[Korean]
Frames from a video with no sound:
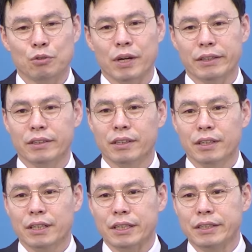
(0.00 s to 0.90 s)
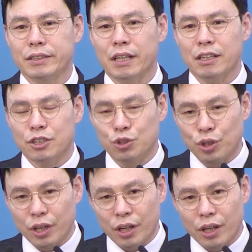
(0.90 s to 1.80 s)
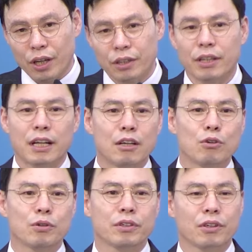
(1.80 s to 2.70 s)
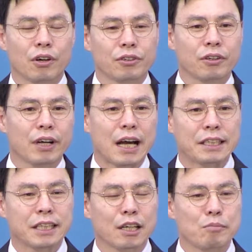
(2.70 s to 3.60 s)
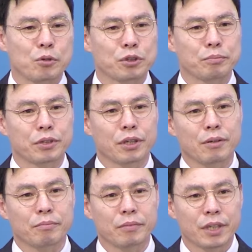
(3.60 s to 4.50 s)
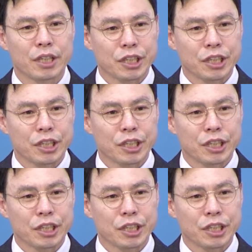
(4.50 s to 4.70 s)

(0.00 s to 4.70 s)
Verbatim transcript: 또한 인생을 쭉 피대 달려온 어떤 가장의 모습처럼